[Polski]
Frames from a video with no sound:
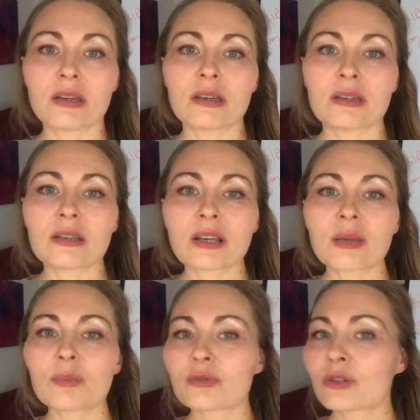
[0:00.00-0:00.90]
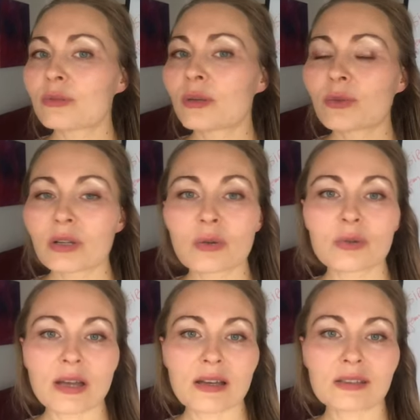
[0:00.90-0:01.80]
na takim poziomie
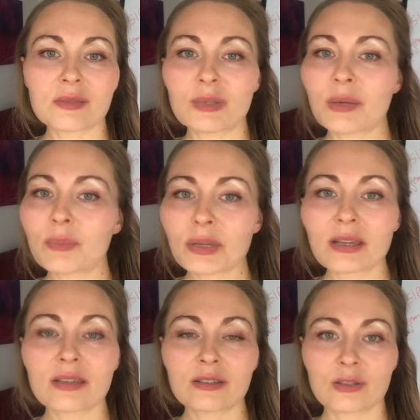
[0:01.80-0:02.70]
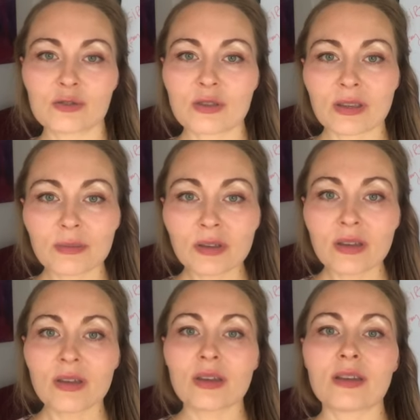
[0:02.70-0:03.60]
molekularnym i epigenetycznym
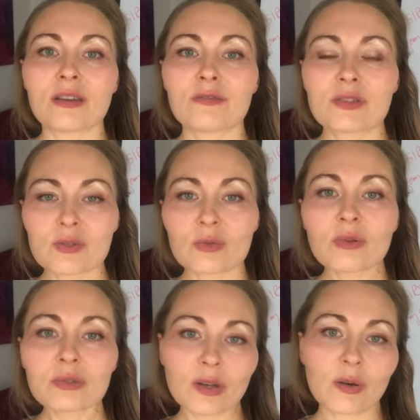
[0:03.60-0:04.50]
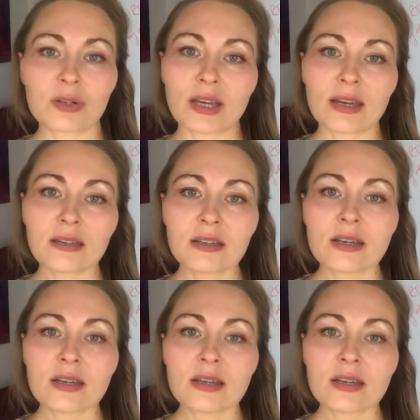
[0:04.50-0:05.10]
wysunął teorię,